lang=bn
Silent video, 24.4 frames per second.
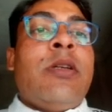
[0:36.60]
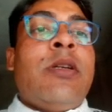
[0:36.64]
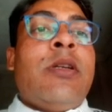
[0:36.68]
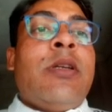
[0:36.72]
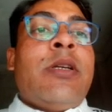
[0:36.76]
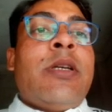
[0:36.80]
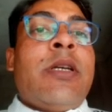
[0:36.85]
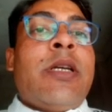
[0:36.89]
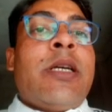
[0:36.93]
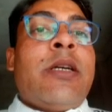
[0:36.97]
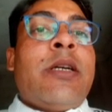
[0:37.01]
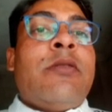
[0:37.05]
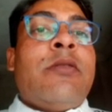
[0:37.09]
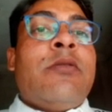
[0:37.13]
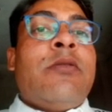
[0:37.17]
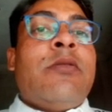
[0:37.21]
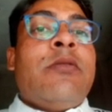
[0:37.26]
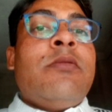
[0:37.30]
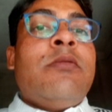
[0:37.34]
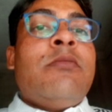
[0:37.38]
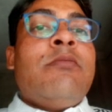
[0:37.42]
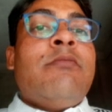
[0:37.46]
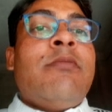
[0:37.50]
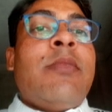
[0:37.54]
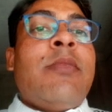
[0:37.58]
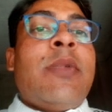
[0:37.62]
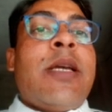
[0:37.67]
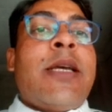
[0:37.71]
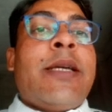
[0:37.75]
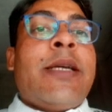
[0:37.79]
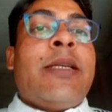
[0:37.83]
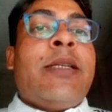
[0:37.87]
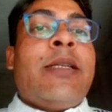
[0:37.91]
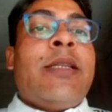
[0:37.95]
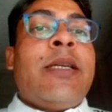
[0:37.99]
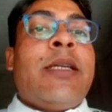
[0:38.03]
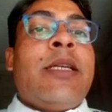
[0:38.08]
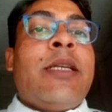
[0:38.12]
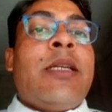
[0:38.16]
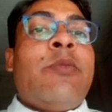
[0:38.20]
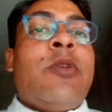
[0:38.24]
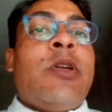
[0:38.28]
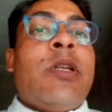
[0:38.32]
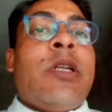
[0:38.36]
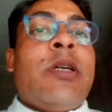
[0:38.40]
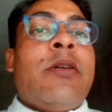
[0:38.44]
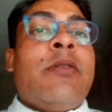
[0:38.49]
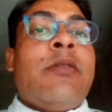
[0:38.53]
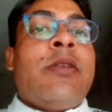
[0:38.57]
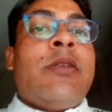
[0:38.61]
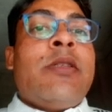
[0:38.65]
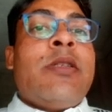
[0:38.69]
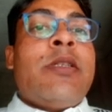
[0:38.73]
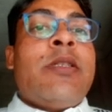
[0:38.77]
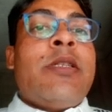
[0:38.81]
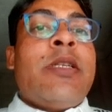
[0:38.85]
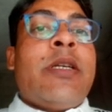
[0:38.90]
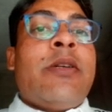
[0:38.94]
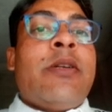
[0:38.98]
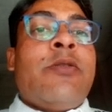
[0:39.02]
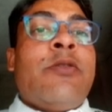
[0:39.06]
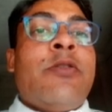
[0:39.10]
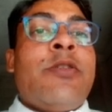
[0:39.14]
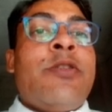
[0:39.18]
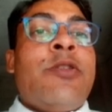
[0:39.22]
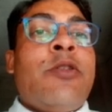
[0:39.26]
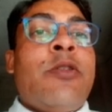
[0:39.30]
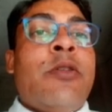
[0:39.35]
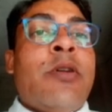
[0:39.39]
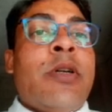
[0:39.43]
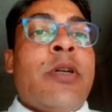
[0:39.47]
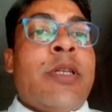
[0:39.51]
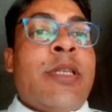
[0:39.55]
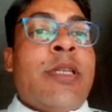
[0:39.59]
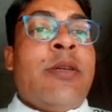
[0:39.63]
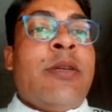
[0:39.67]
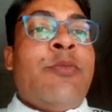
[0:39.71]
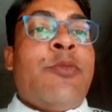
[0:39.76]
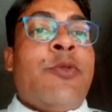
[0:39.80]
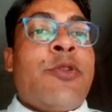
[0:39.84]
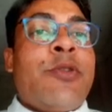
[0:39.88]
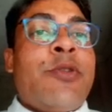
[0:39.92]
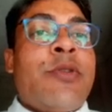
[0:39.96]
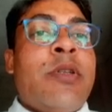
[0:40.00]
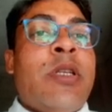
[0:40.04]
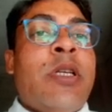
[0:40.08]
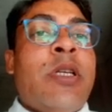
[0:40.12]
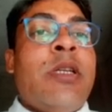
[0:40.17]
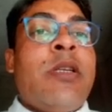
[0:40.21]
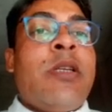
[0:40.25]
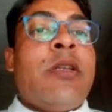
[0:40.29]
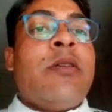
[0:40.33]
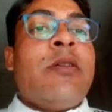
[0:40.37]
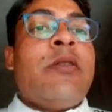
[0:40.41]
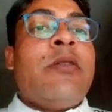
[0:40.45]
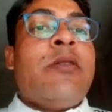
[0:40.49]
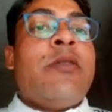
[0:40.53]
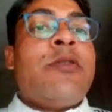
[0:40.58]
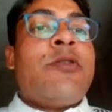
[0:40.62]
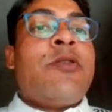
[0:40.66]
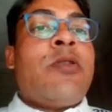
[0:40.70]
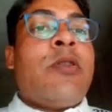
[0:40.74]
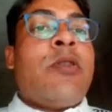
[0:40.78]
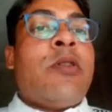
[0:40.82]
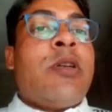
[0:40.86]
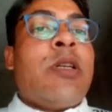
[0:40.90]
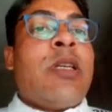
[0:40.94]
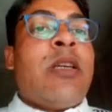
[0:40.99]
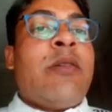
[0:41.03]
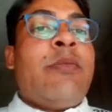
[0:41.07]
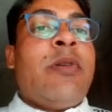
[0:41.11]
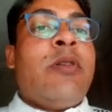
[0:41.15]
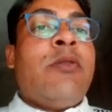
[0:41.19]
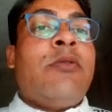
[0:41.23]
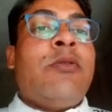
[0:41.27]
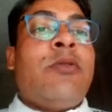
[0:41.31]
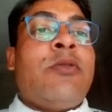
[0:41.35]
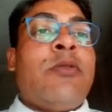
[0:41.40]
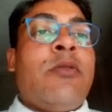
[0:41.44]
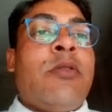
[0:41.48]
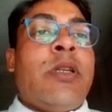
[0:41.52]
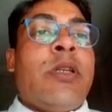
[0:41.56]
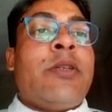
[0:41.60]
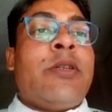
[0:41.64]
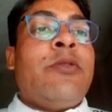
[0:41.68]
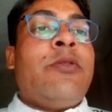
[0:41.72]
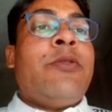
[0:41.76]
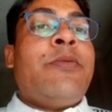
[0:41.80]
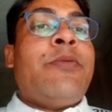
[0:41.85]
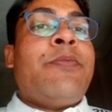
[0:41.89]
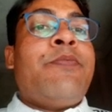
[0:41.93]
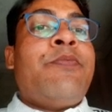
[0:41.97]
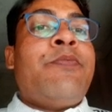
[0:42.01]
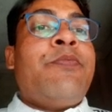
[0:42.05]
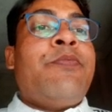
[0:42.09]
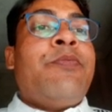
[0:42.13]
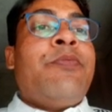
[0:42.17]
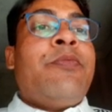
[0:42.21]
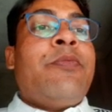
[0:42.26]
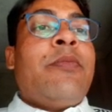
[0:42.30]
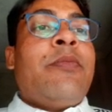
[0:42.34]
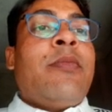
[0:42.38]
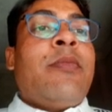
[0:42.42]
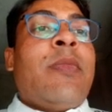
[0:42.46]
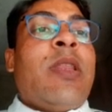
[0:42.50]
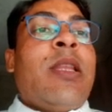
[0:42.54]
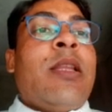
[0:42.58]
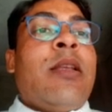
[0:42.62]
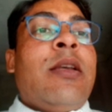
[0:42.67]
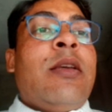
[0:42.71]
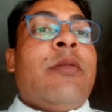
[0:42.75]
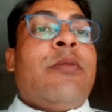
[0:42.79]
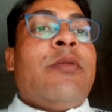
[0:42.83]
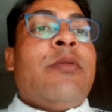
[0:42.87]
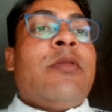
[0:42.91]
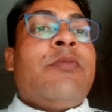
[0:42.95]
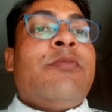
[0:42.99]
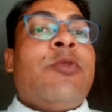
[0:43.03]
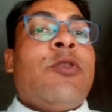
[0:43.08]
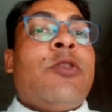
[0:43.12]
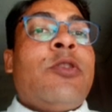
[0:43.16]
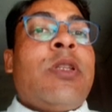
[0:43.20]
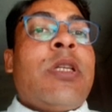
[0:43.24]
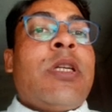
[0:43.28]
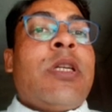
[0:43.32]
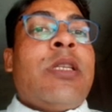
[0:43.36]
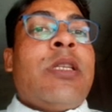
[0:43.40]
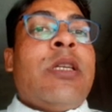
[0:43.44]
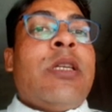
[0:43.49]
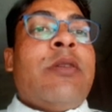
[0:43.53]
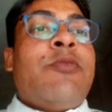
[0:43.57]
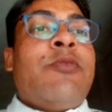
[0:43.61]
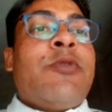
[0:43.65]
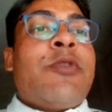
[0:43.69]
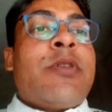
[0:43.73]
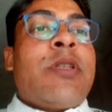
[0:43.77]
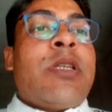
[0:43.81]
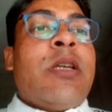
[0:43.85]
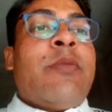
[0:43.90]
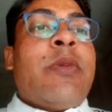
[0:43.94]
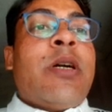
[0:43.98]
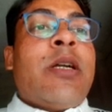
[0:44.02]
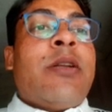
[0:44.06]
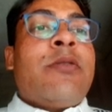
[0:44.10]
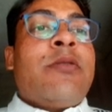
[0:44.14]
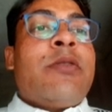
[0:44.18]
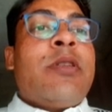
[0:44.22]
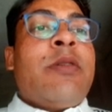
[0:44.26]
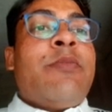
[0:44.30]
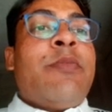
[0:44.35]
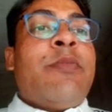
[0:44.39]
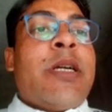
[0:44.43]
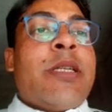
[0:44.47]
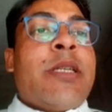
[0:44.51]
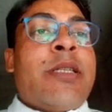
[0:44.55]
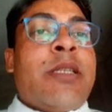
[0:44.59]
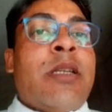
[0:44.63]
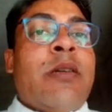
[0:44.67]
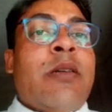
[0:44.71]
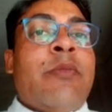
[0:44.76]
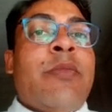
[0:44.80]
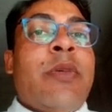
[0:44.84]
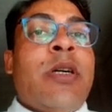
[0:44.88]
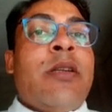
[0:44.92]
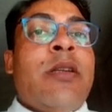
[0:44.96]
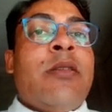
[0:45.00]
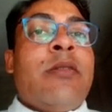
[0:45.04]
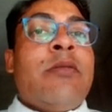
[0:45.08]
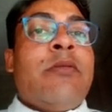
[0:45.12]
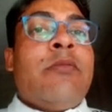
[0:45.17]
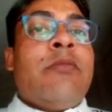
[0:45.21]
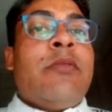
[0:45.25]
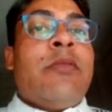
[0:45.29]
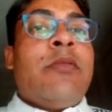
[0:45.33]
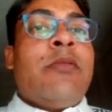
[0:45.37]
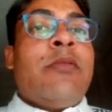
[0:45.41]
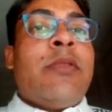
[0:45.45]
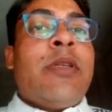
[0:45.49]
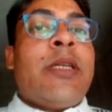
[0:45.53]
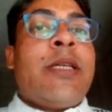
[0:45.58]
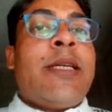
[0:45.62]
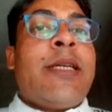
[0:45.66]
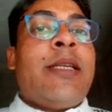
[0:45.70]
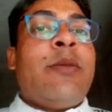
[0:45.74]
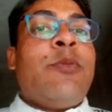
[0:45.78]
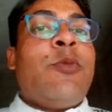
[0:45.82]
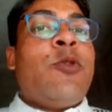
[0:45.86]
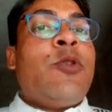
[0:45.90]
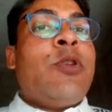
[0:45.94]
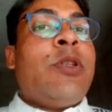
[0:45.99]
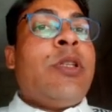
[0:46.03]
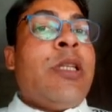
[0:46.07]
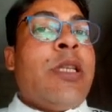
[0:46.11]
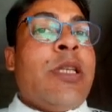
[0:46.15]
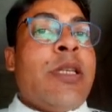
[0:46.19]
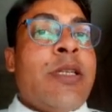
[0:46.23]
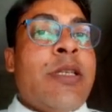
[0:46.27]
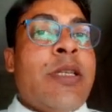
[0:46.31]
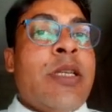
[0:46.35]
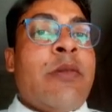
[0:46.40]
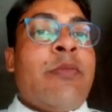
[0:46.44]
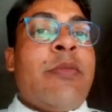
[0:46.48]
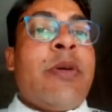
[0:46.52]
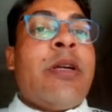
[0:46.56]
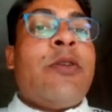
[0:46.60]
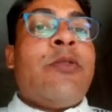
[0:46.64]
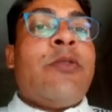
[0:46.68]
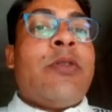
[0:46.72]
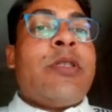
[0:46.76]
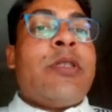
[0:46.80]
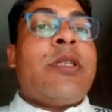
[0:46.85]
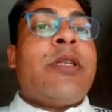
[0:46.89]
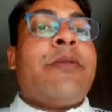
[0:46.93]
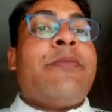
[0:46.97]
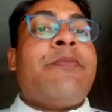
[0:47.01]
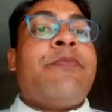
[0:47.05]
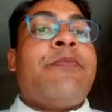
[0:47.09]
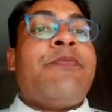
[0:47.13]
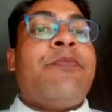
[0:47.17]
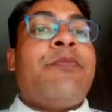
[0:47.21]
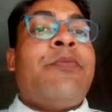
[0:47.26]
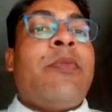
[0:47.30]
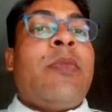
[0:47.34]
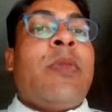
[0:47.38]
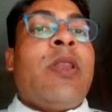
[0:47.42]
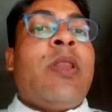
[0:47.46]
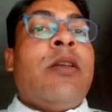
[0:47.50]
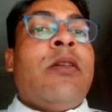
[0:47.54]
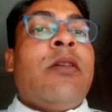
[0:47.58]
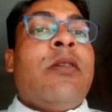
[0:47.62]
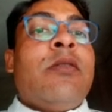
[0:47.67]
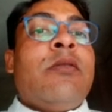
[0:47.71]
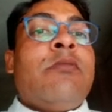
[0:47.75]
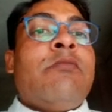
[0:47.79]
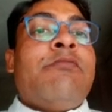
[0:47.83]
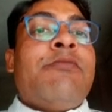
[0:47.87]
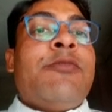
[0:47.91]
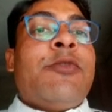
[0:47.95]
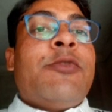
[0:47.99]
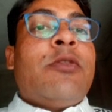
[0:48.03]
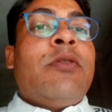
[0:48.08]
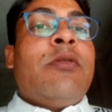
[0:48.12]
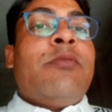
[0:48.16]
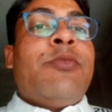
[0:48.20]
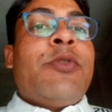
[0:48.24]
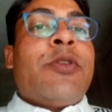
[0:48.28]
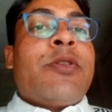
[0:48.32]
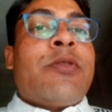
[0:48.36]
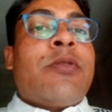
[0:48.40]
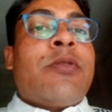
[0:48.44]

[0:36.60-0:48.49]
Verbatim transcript: এখন একের দাগের বলা হয়েছে যে কোনো ছয়টি প্রশ্নের সংক্ষেপে উত্তর লেখো এবং প্রত্যেকটি প্রশ্নের মান হচ্ছে পাঁচ নাম্বার এখানে মোট তিরিশ নাম্বার রয়েছে প্রথম প্রশ্ন